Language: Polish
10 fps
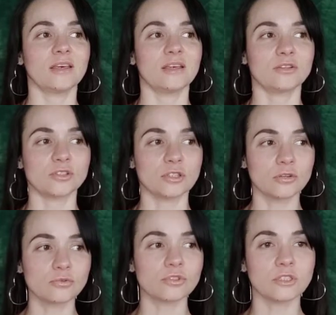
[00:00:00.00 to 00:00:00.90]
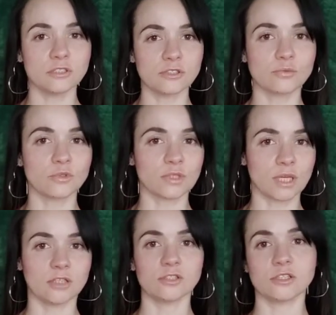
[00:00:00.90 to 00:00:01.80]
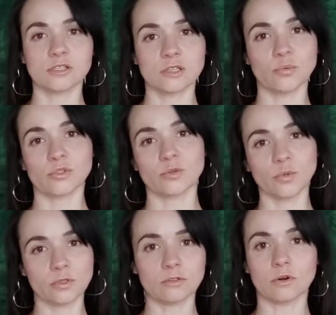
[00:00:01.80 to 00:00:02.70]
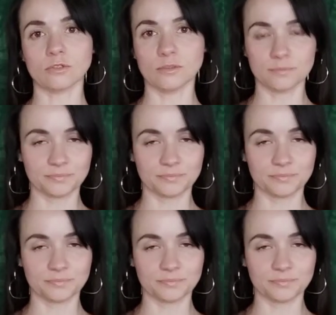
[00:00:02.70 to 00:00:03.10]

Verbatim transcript: I to się nie różni niczym od takiej dziecięcej potrzeby kontroli.